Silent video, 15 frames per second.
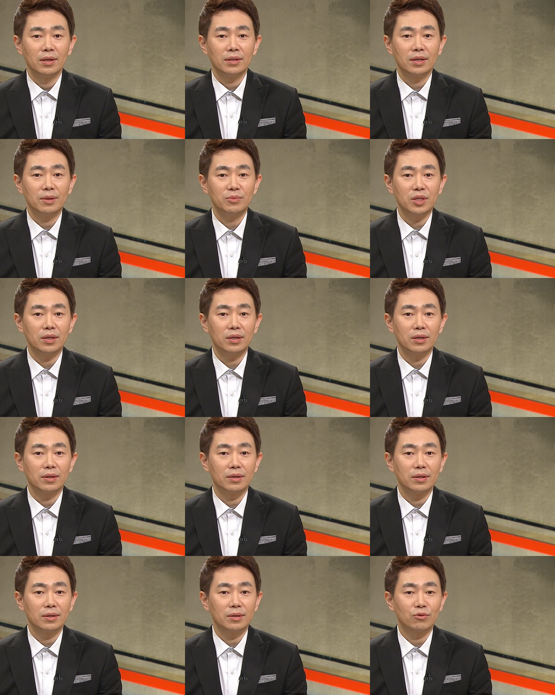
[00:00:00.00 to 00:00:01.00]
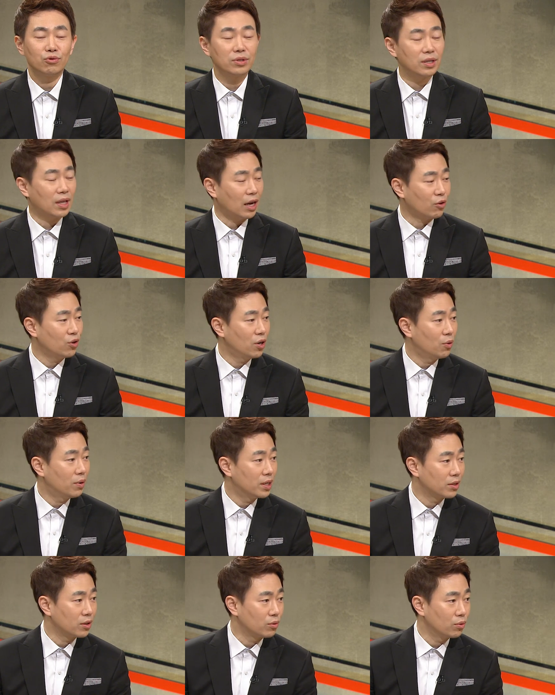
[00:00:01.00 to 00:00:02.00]
DMZ 국제 다큐
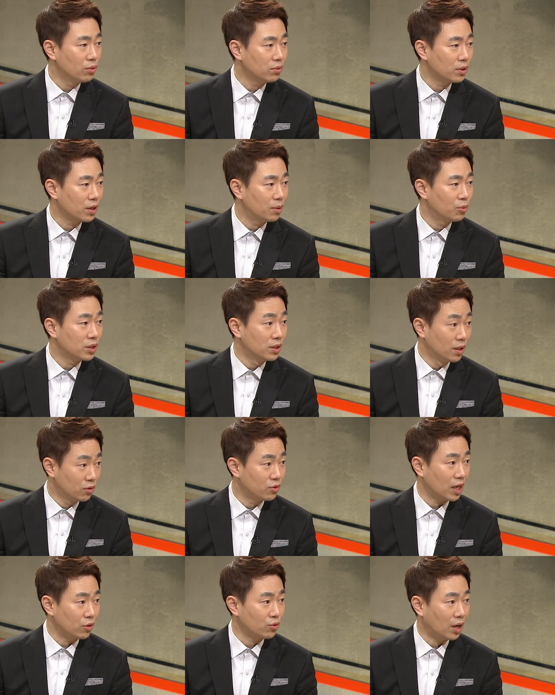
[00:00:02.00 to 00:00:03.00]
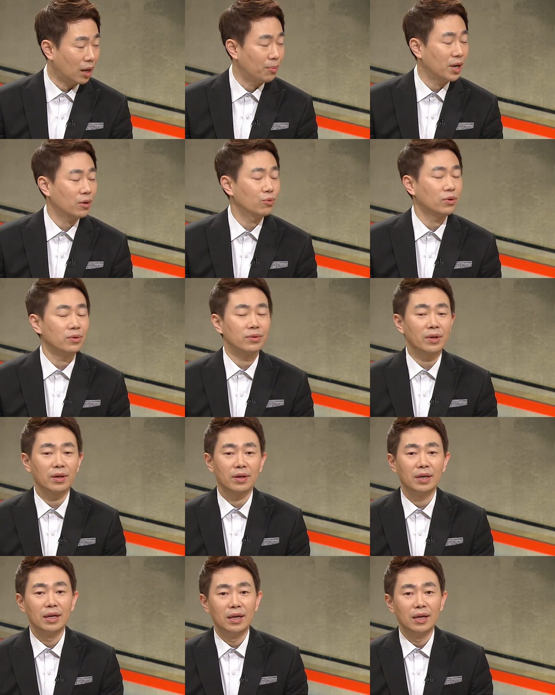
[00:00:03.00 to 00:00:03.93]
영화제도 음. 제가 뭐 진행 자주 가봤고 그런데